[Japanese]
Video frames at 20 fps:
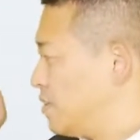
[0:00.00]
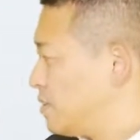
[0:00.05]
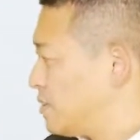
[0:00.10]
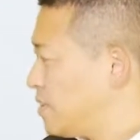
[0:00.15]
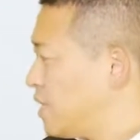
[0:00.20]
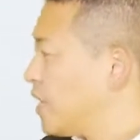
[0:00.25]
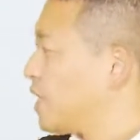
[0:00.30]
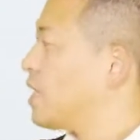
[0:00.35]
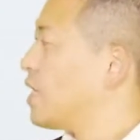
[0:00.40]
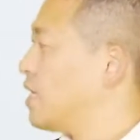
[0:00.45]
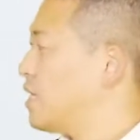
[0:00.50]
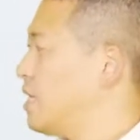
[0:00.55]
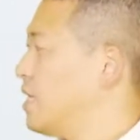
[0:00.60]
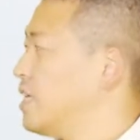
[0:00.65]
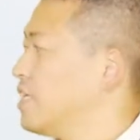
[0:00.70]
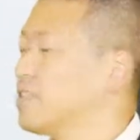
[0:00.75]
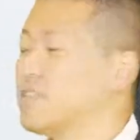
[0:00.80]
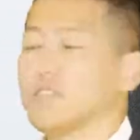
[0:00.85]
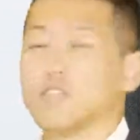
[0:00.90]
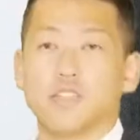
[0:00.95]
成果が出
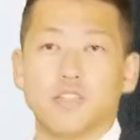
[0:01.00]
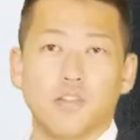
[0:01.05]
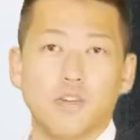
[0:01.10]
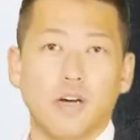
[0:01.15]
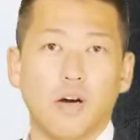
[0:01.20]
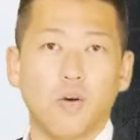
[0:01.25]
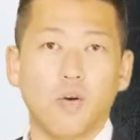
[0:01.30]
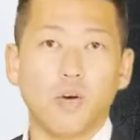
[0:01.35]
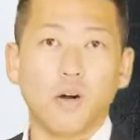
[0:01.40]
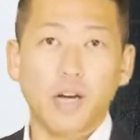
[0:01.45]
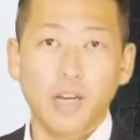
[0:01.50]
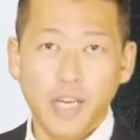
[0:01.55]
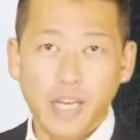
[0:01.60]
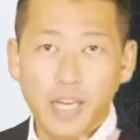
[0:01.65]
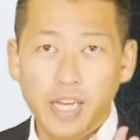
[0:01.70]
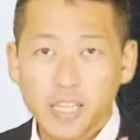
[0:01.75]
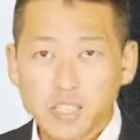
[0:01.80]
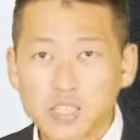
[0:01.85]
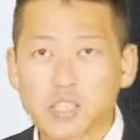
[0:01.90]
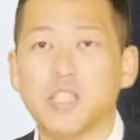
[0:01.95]
やすいっていうか、お金
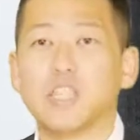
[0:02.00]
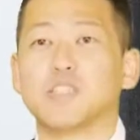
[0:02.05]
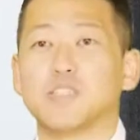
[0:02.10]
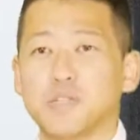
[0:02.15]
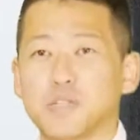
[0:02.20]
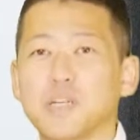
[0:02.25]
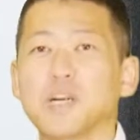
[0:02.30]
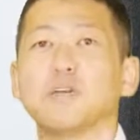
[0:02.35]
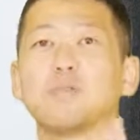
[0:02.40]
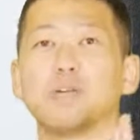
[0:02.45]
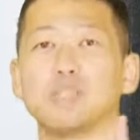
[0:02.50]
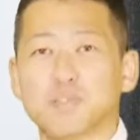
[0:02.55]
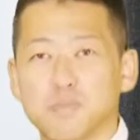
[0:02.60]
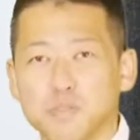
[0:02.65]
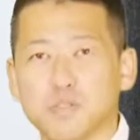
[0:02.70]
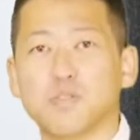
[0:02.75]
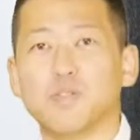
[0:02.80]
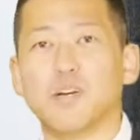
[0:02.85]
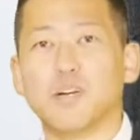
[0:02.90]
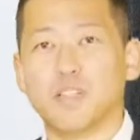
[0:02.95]
が安いです。とにかく
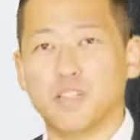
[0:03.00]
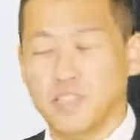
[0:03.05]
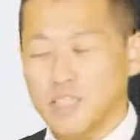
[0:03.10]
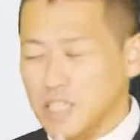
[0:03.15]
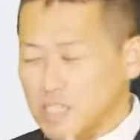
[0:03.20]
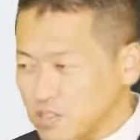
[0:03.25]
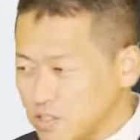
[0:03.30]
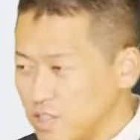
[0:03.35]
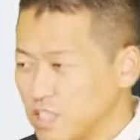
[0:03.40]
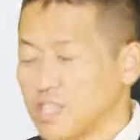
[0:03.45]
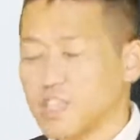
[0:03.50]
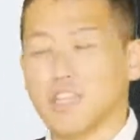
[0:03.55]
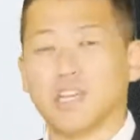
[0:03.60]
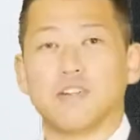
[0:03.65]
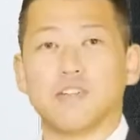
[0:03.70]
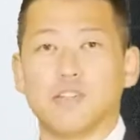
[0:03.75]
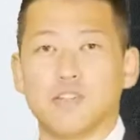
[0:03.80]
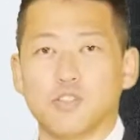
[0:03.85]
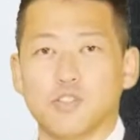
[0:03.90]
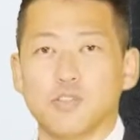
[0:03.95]
Facebook は安い金
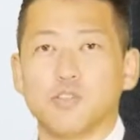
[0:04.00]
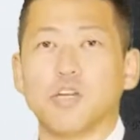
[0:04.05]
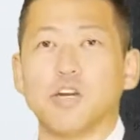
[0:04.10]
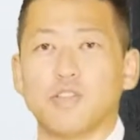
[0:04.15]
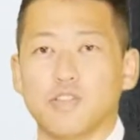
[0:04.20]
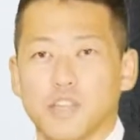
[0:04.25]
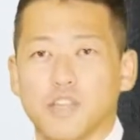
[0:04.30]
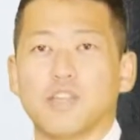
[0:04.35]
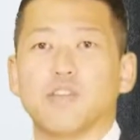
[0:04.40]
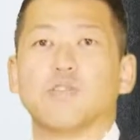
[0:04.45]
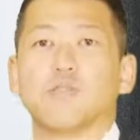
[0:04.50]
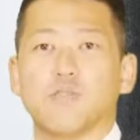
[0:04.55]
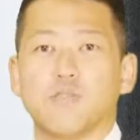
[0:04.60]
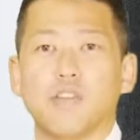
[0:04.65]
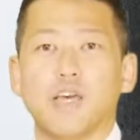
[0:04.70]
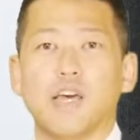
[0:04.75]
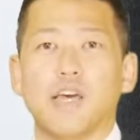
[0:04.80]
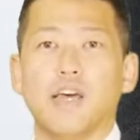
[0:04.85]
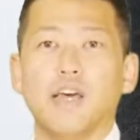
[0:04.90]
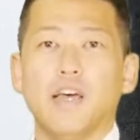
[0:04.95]
額で集客できるの
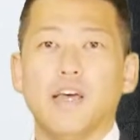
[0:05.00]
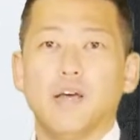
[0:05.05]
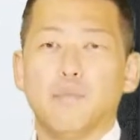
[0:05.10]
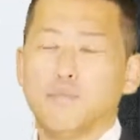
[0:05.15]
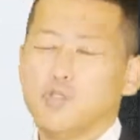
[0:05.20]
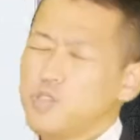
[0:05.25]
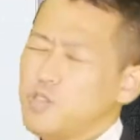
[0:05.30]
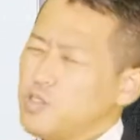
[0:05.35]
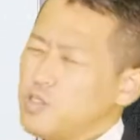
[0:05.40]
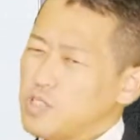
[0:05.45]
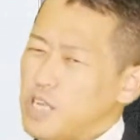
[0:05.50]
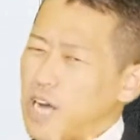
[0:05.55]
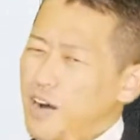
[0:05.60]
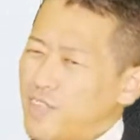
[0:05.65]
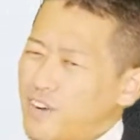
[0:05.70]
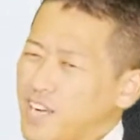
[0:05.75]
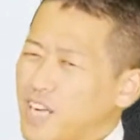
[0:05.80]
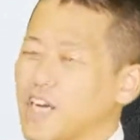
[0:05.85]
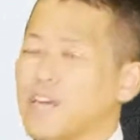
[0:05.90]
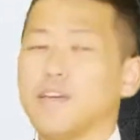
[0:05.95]
で、もちろん合
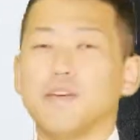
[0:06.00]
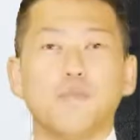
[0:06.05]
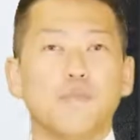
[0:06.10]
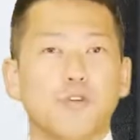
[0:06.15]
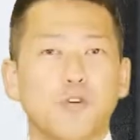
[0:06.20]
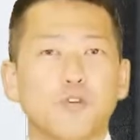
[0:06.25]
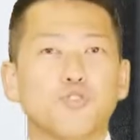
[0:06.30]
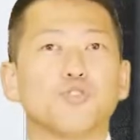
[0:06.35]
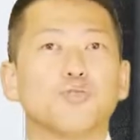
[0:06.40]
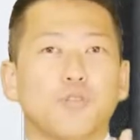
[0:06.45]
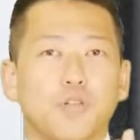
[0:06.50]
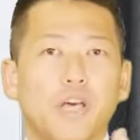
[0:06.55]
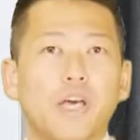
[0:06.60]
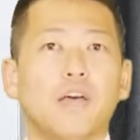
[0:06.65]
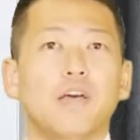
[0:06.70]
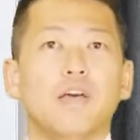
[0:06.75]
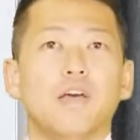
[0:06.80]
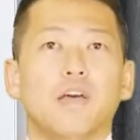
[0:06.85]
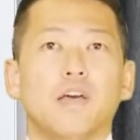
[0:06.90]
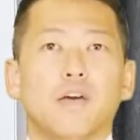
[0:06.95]
わない業種も
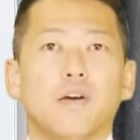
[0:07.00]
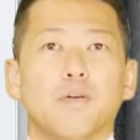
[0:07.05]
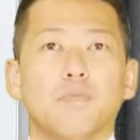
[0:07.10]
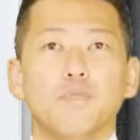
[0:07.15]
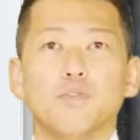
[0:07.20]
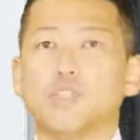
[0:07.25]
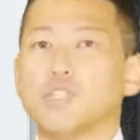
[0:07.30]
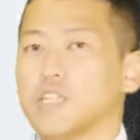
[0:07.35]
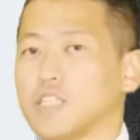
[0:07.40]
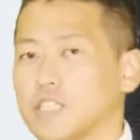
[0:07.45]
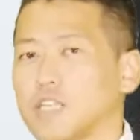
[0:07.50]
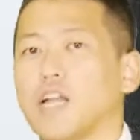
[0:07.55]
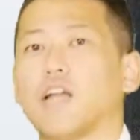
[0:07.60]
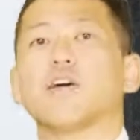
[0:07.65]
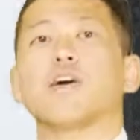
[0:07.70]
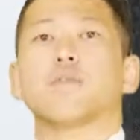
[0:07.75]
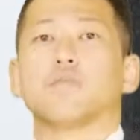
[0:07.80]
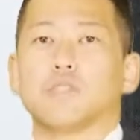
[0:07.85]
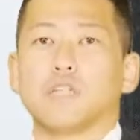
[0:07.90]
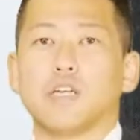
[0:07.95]
ね、もしかしたらあ
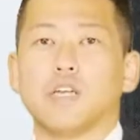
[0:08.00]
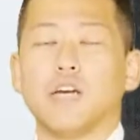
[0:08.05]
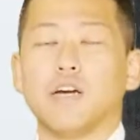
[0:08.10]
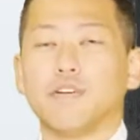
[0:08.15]
るかもしれない。